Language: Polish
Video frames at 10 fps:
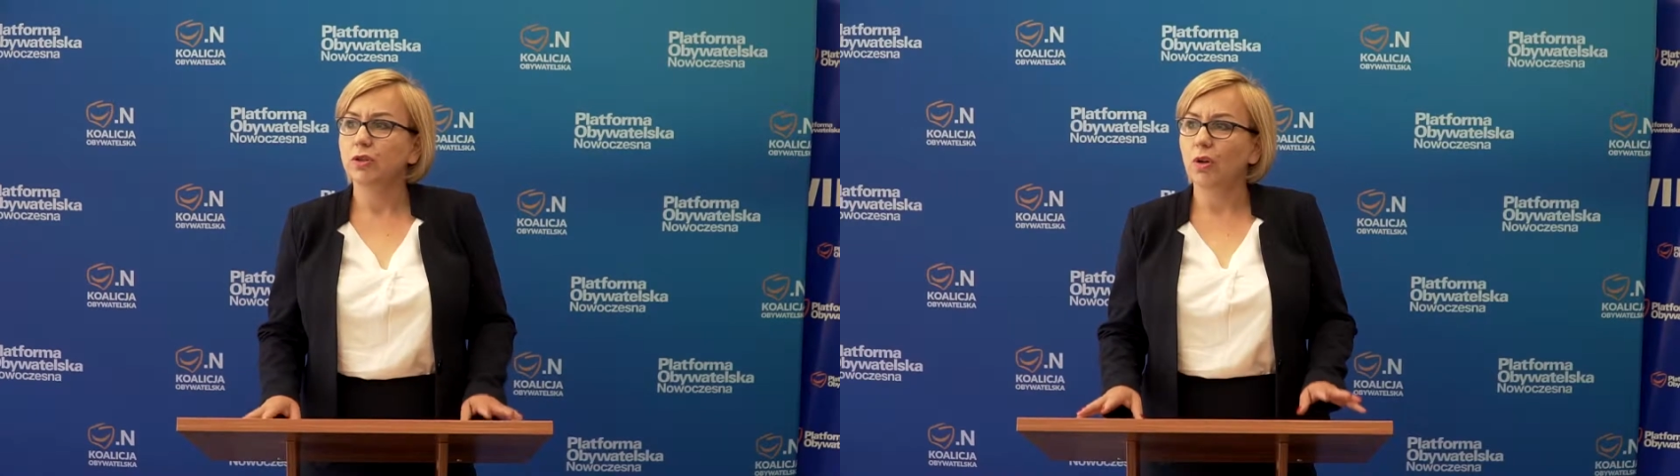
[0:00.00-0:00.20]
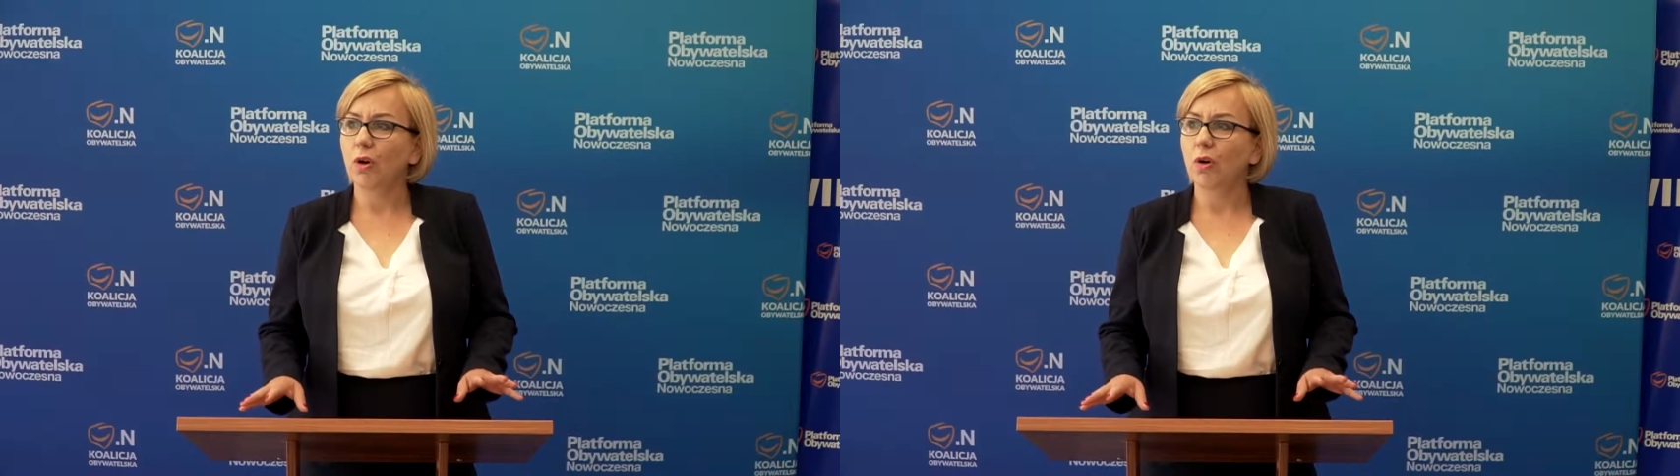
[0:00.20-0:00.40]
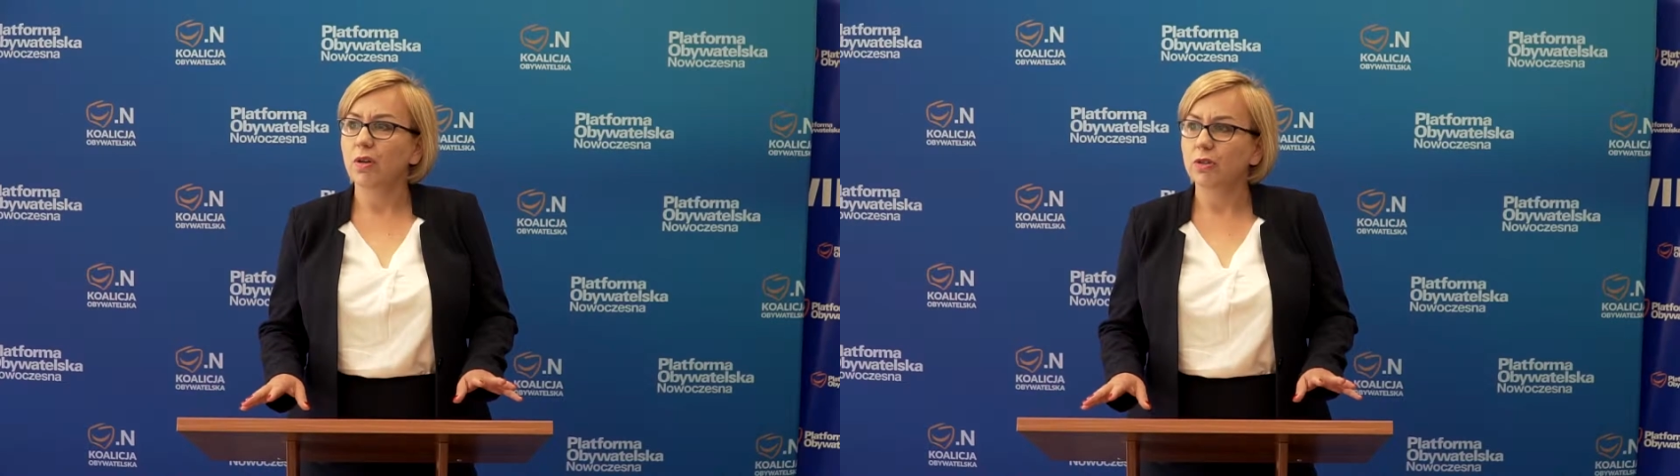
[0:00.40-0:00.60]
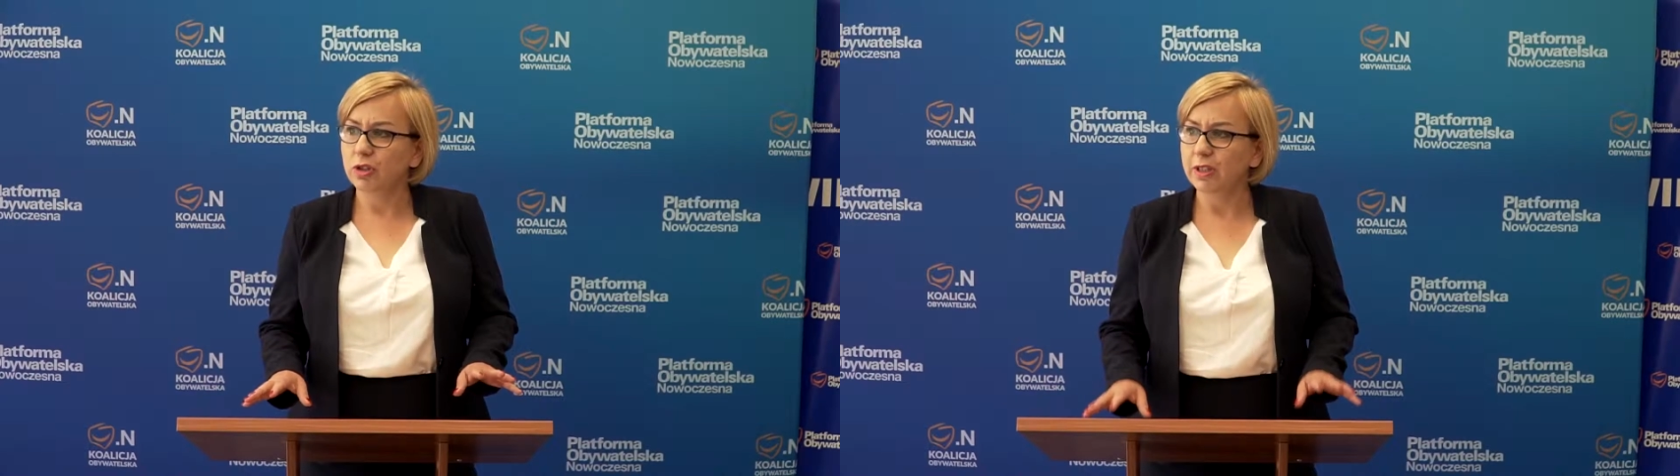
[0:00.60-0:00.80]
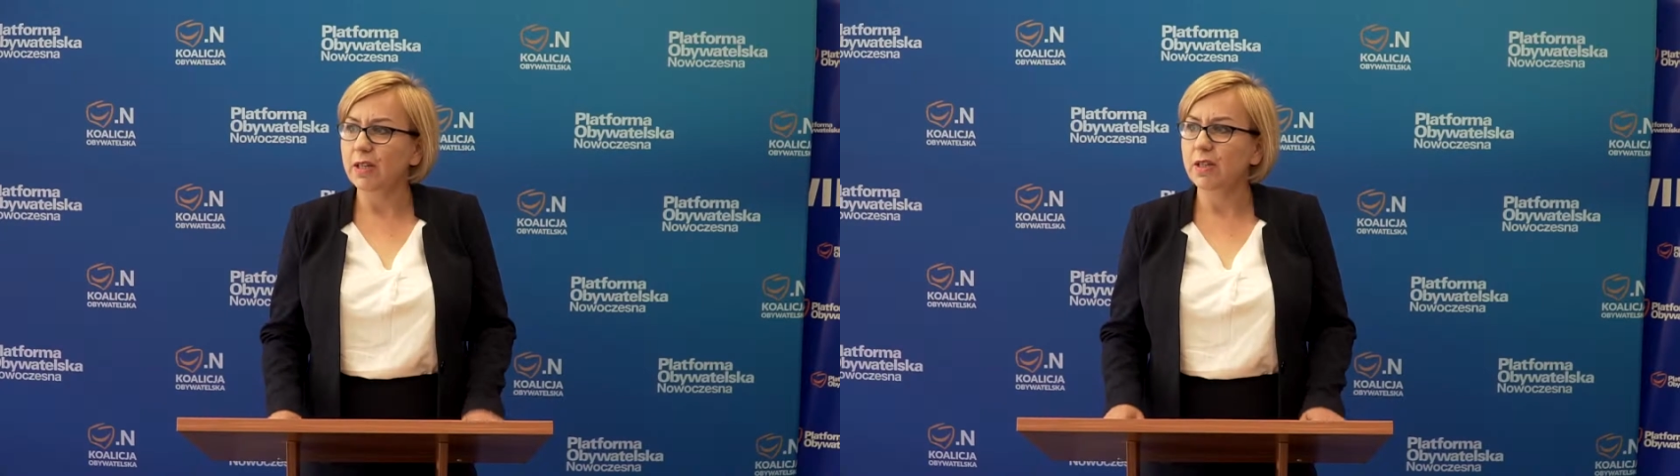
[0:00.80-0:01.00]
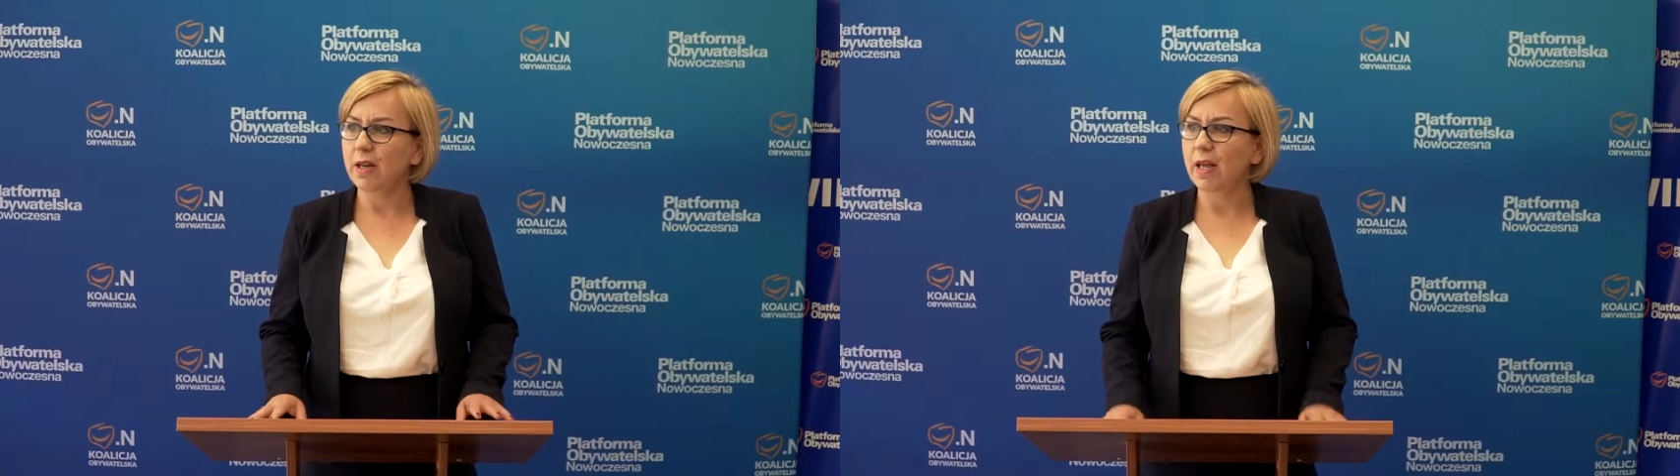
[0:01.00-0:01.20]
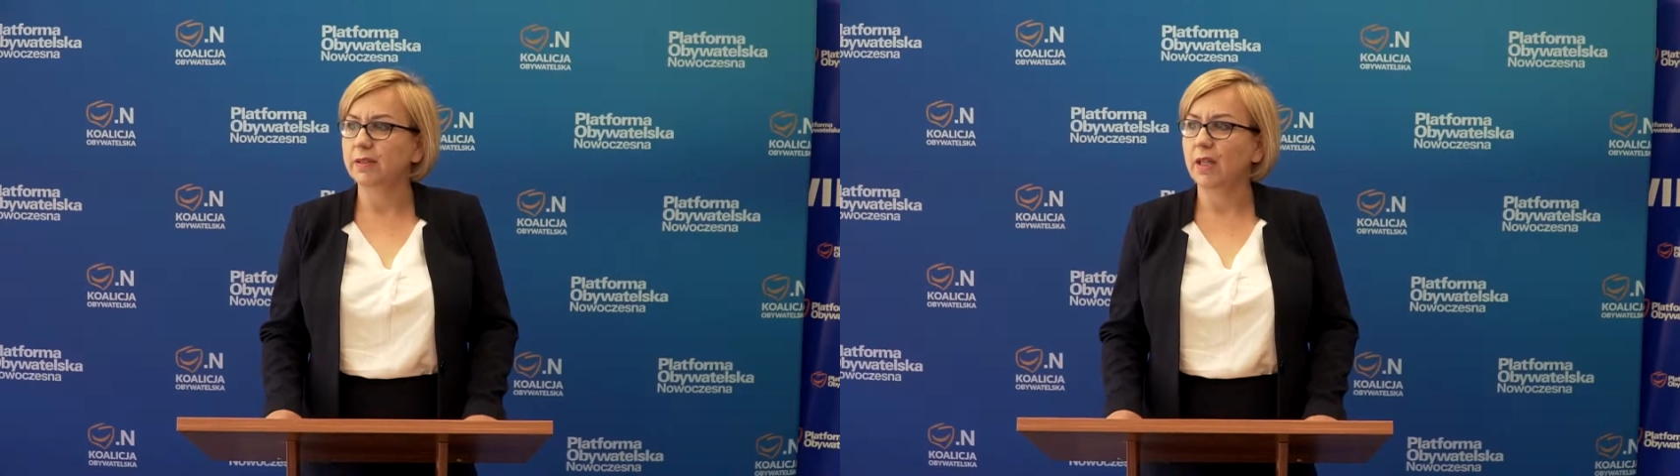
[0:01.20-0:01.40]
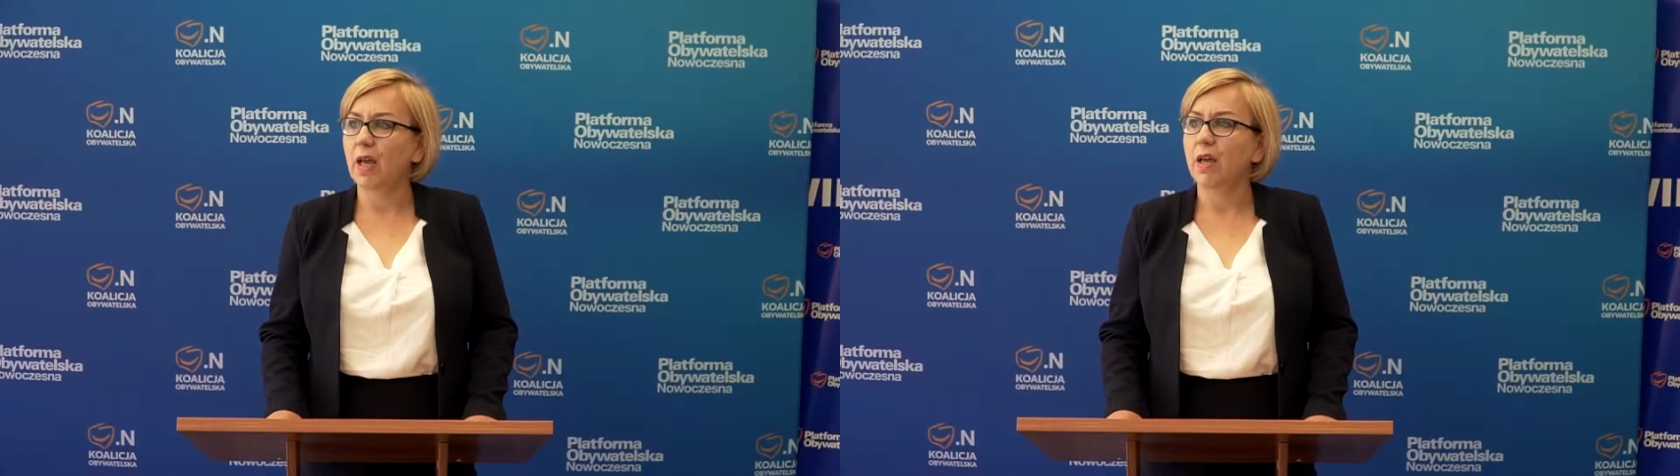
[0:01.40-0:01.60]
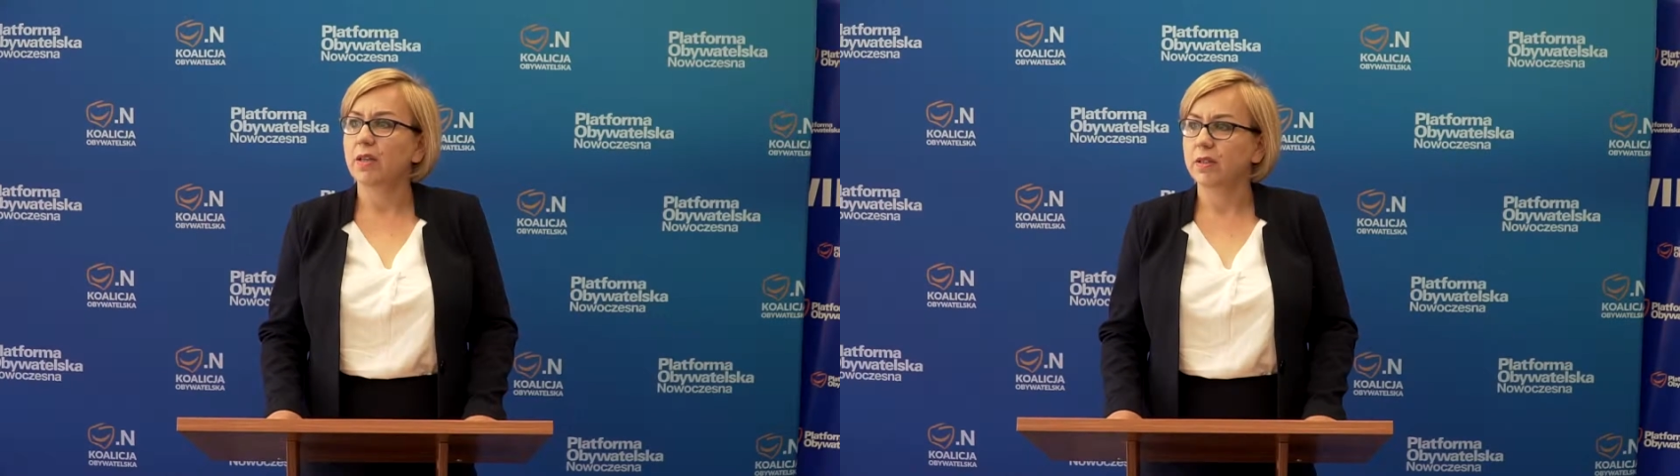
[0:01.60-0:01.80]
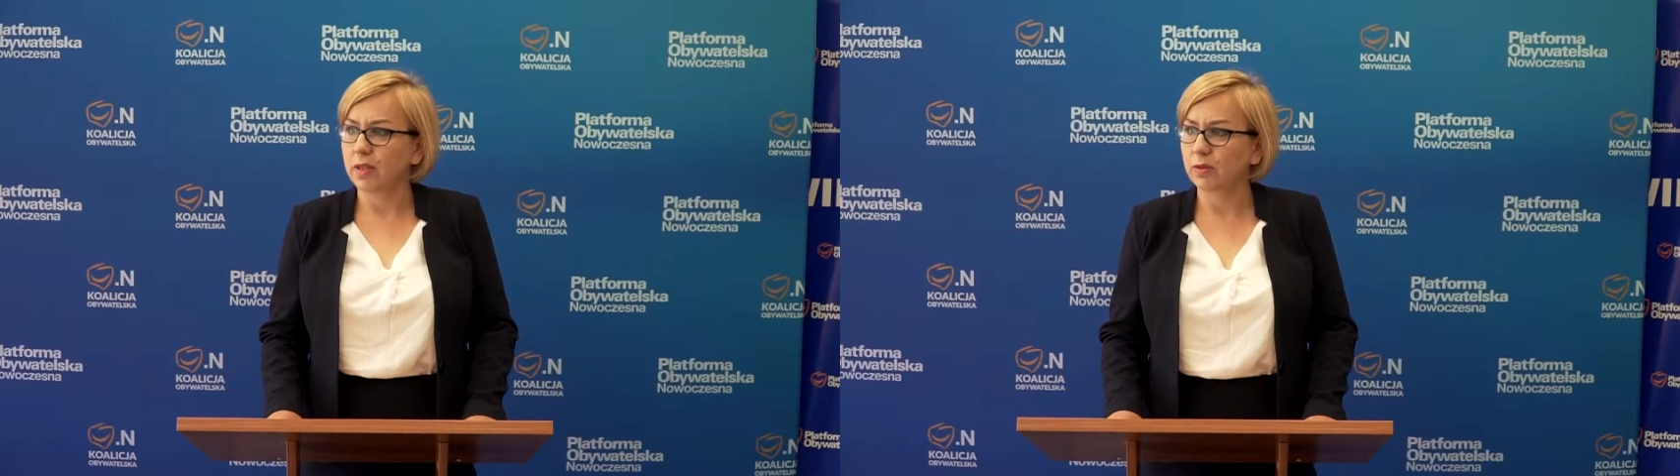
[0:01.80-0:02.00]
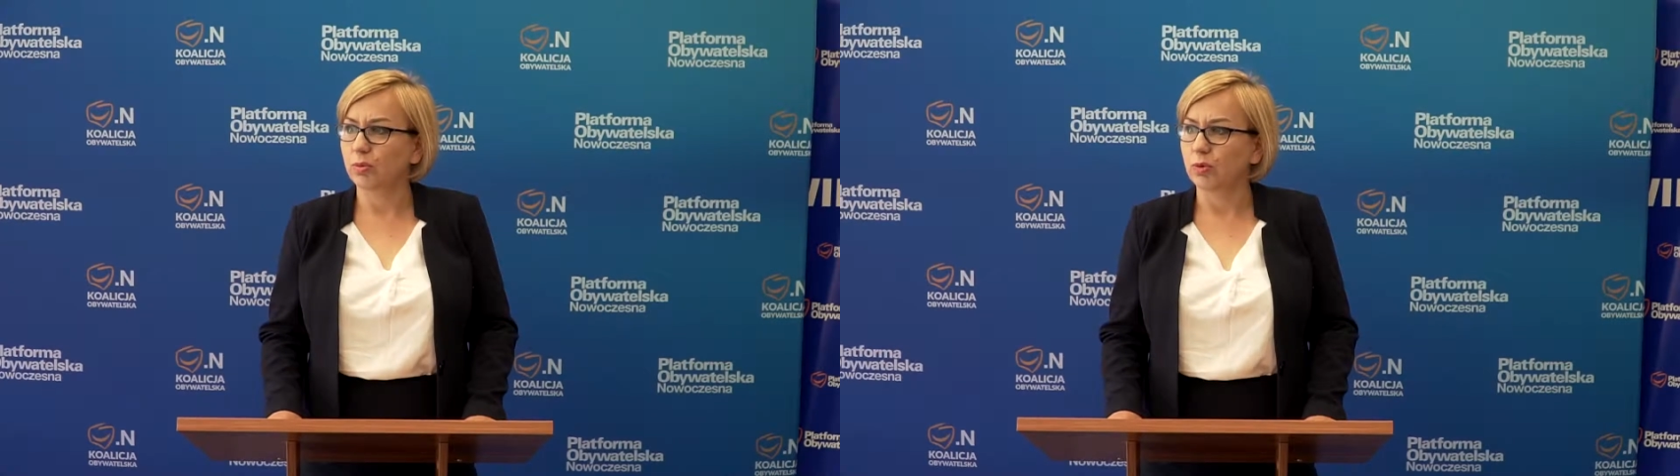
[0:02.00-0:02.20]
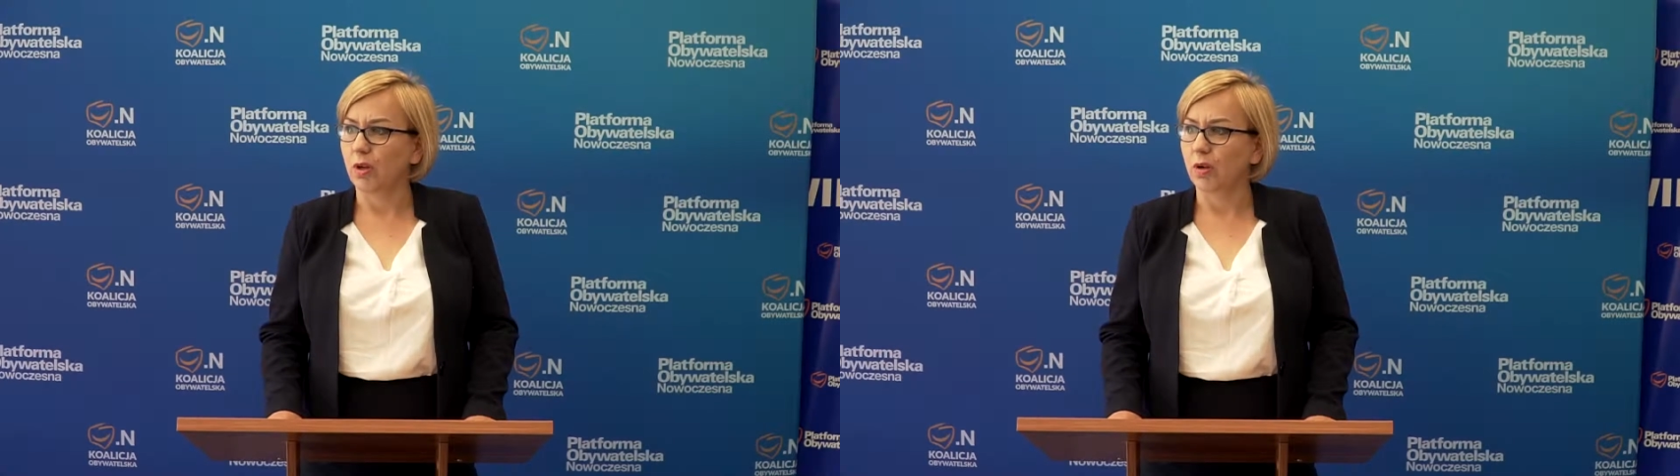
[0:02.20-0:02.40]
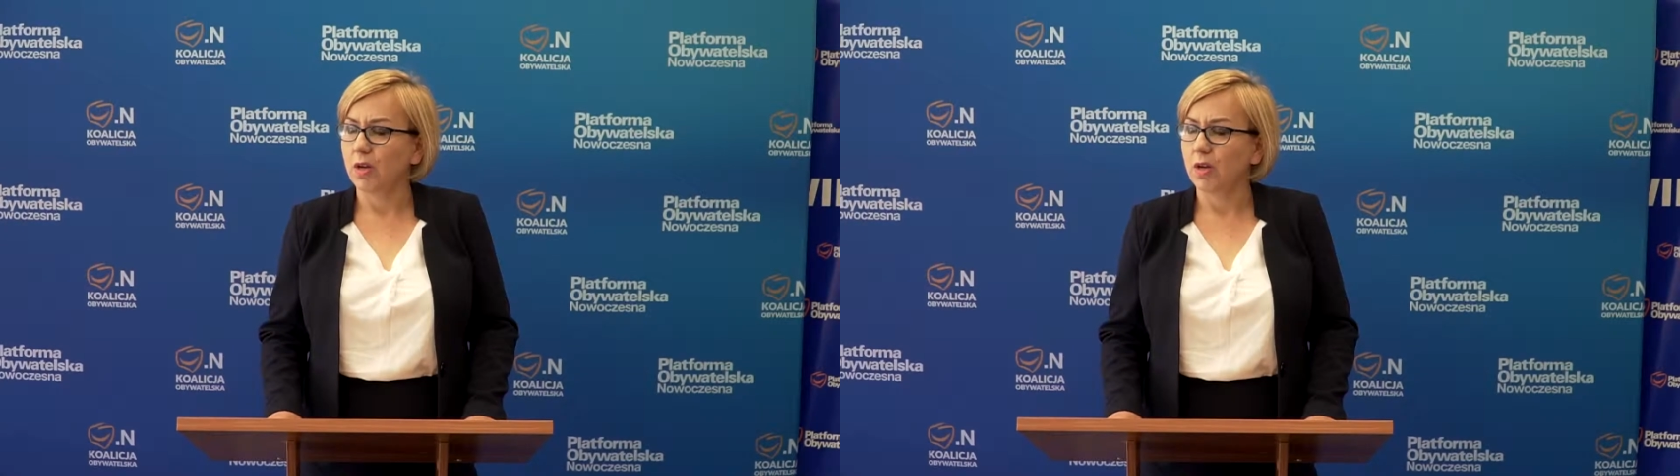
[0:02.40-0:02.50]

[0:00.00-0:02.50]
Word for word: to cztery lata za dużo.